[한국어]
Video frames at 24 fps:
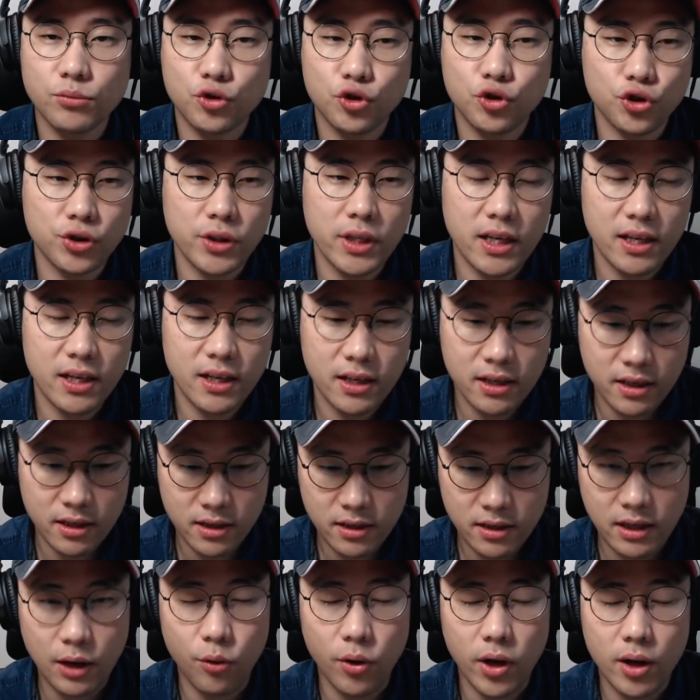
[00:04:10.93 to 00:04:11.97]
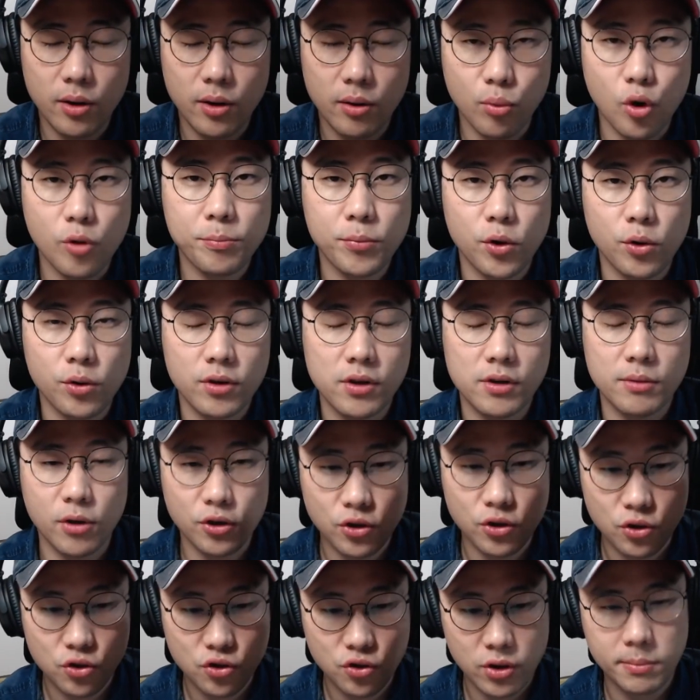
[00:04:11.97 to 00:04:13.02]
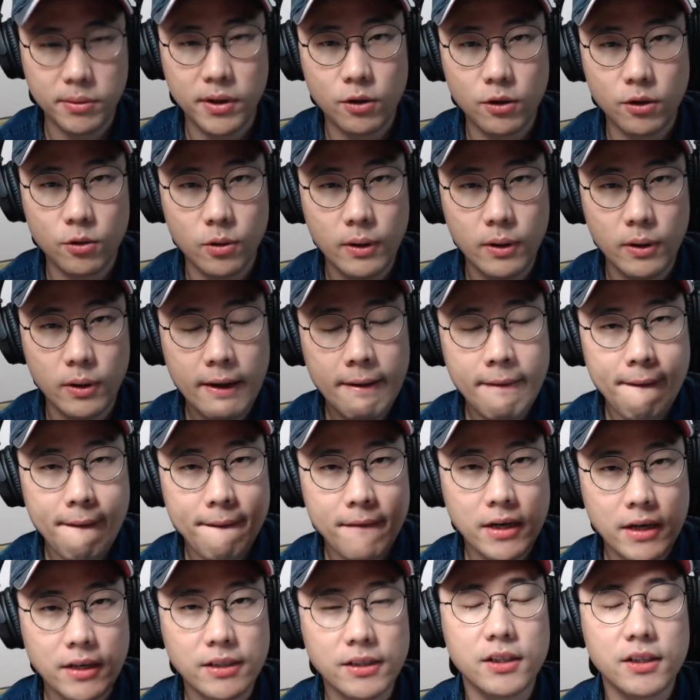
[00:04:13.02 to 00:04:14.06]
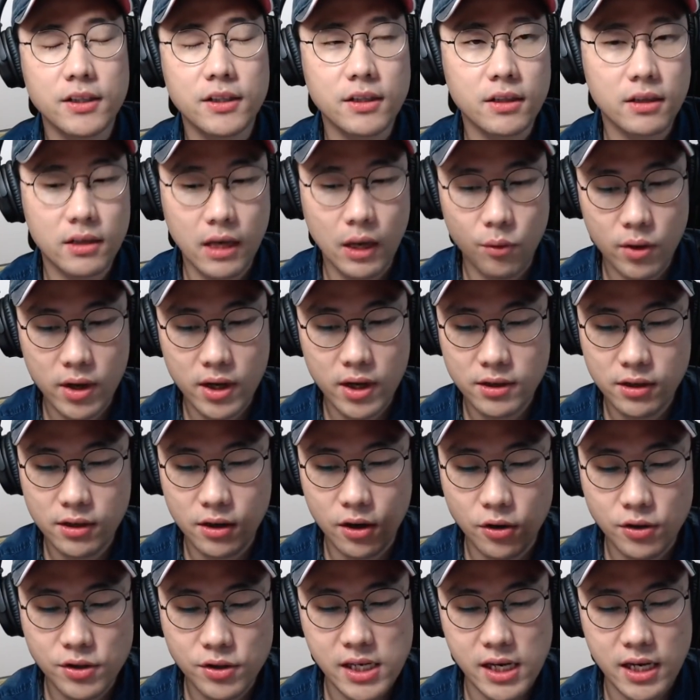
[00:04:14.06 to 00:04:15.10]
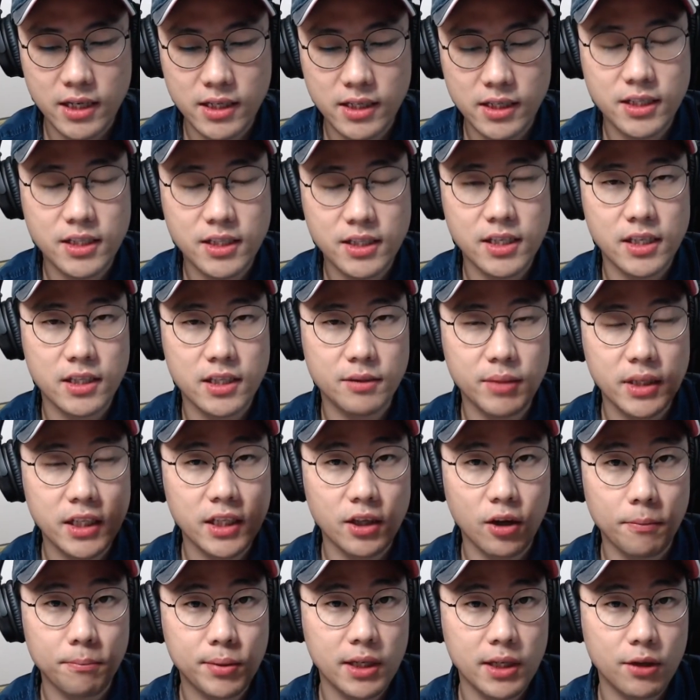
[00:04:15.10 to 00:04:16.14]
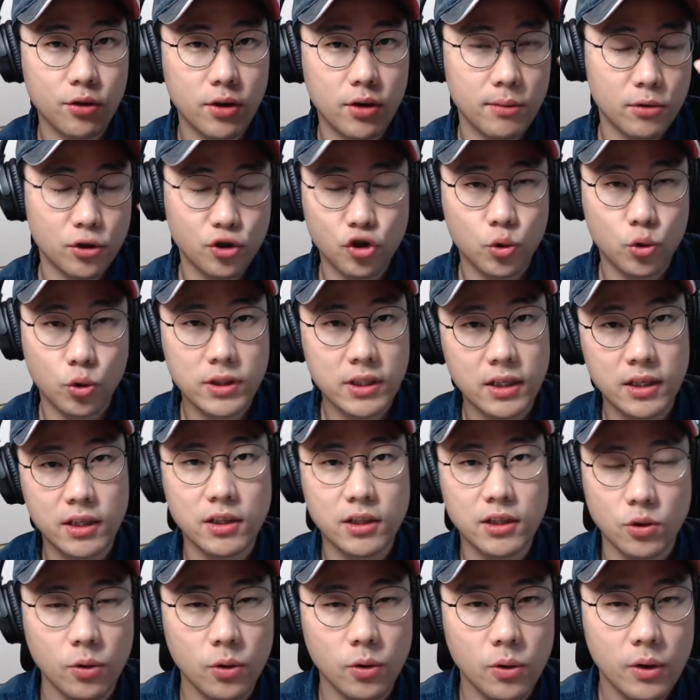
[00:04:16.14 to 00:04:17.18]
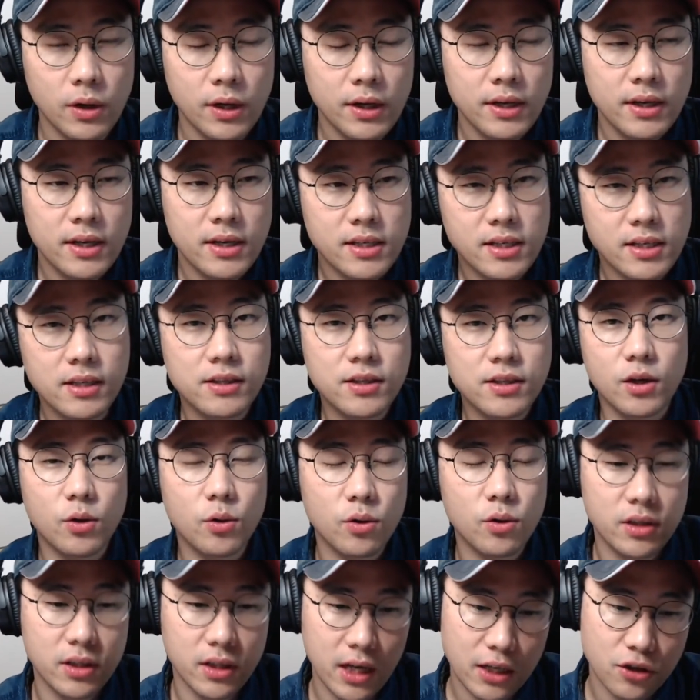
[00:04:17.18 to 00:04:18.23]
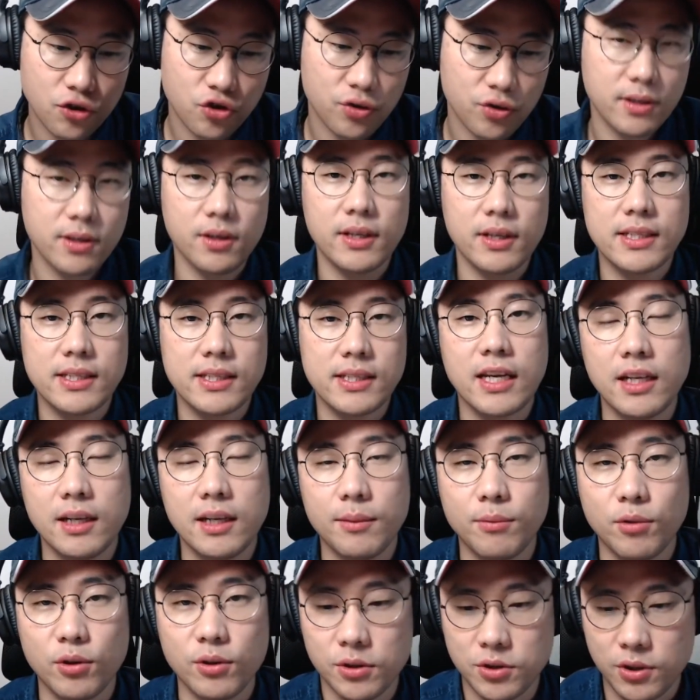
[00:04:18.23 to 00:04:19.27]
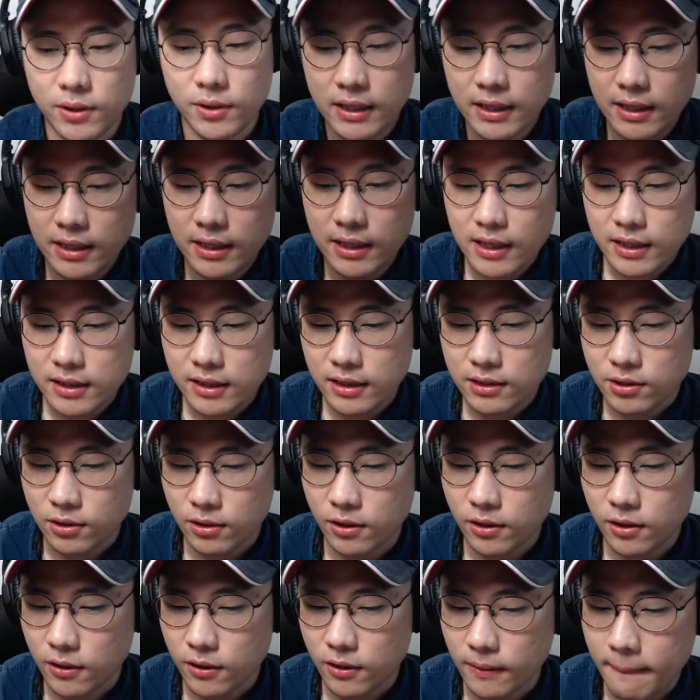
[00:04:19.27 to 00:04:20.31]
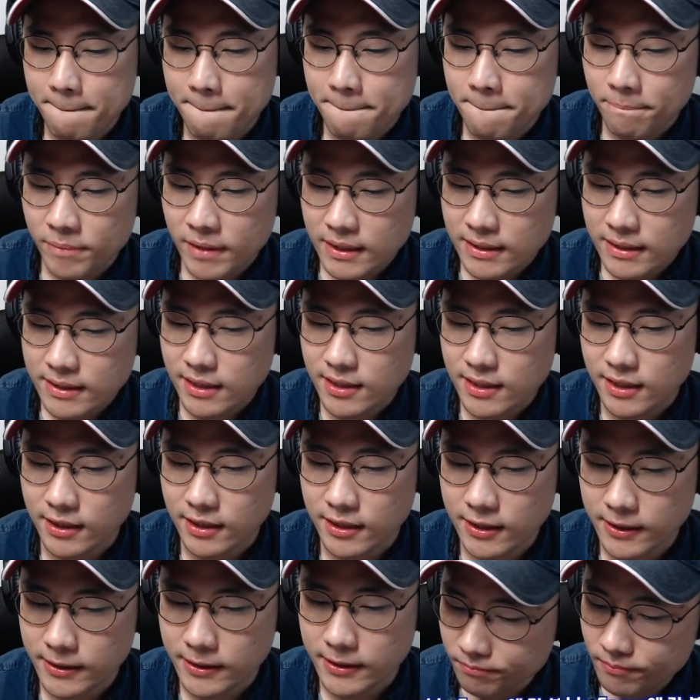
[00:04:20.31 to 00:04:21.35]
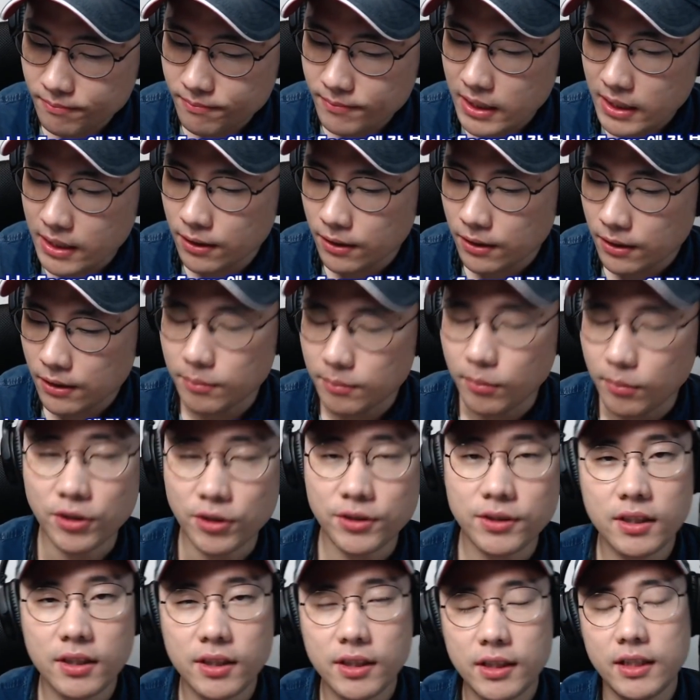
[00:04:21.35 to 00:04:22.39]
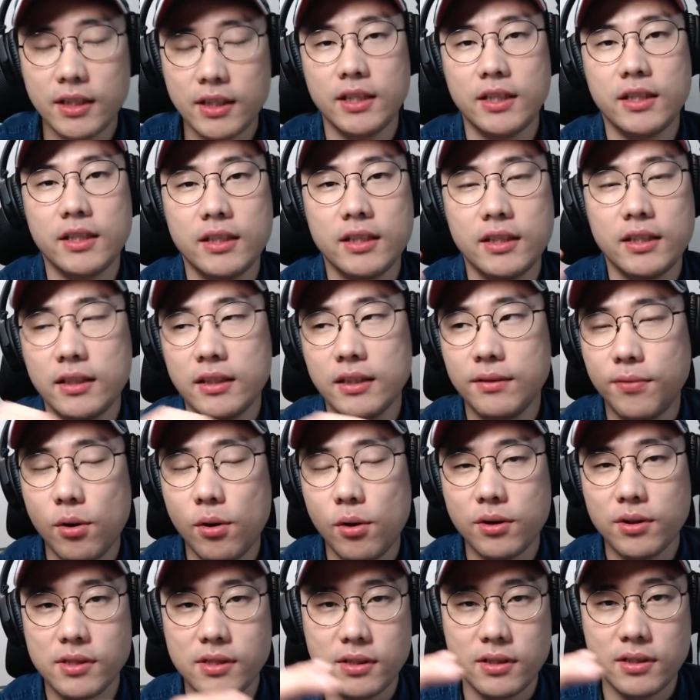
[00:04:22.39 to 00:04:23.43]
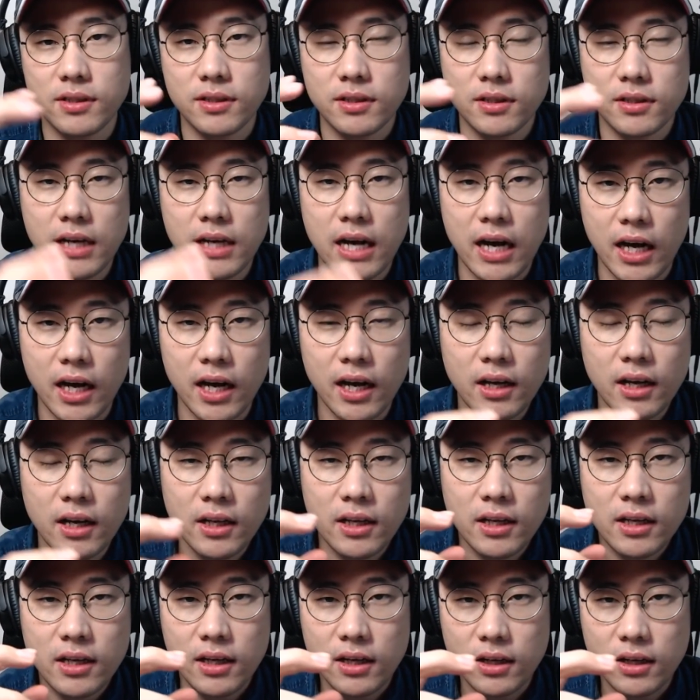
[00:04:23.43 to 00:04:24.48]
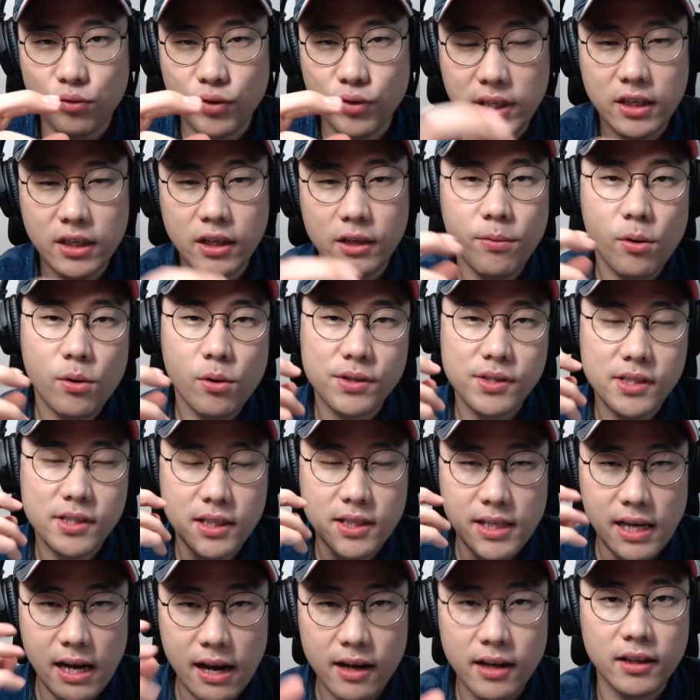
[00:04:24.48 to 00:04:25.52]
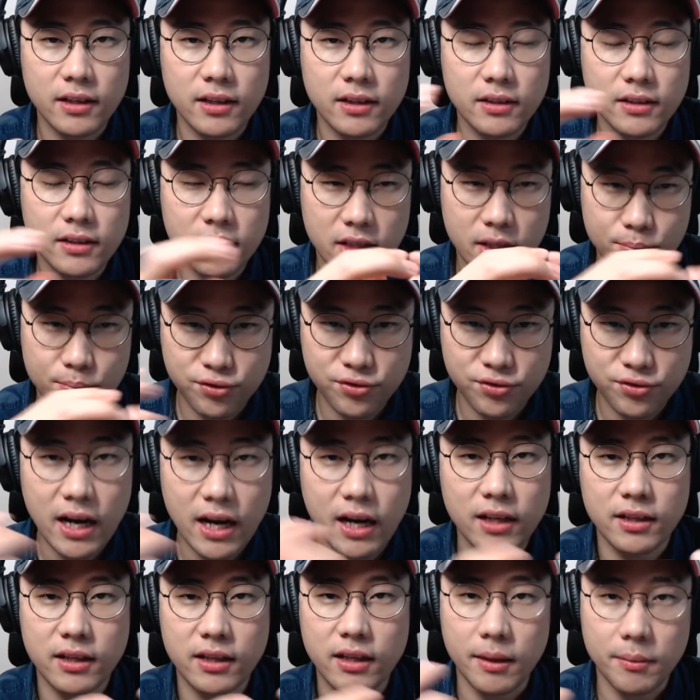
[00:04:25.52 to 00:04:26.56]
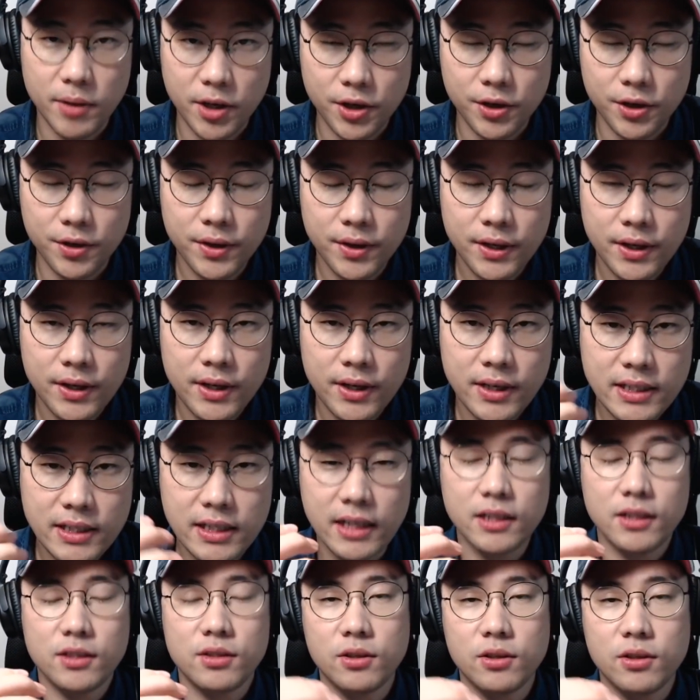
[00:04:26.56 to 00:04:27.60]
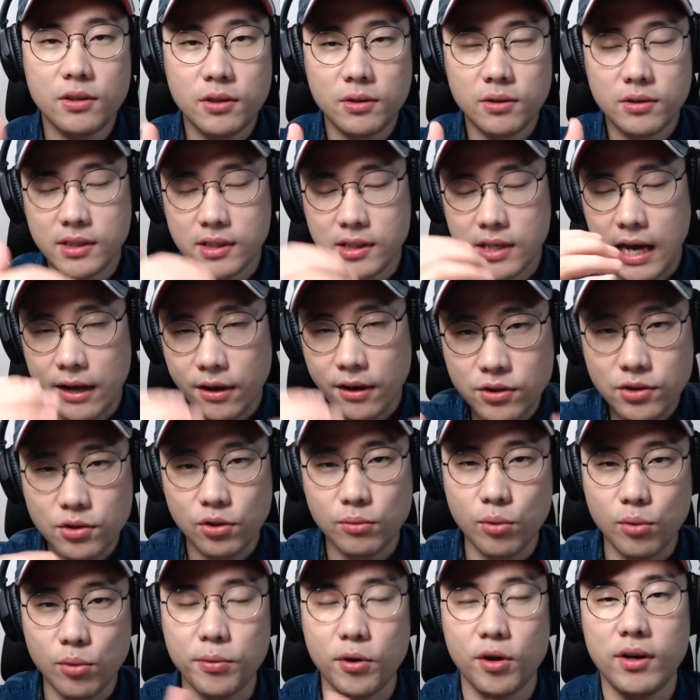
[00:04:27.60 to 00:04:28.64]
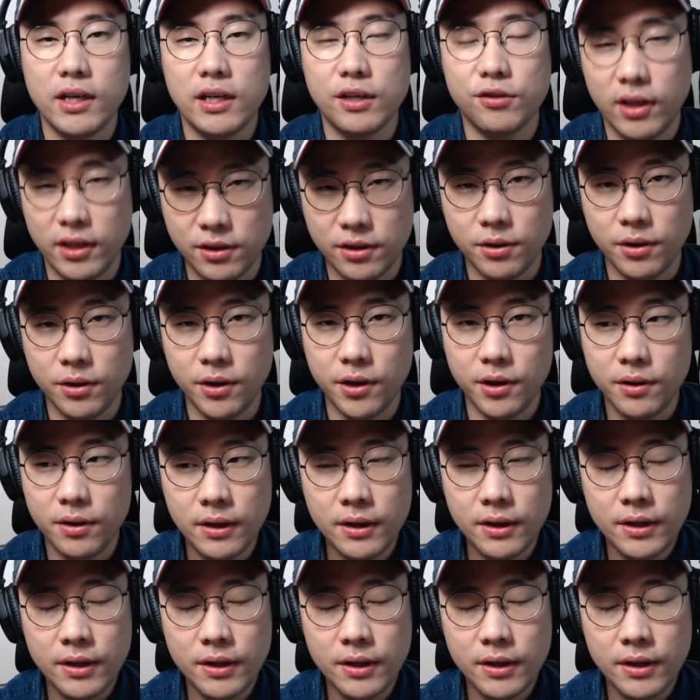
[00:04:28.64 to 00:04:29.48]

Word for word: 주에 계획 목표를 먼저 수립하고 그 계획을 언제 할지를 미리 연필로 한번 쭉 도팅을 하시고 실제로 그 한 주를 그렇게 살아내 보는 거죠. 그래서 사실 어 먼슬리 포커스가 어, 위클리 포커스에 잘 이렇게 분해가 되면 그 안에서 자연스러운 목표 관리가 되는 거예요.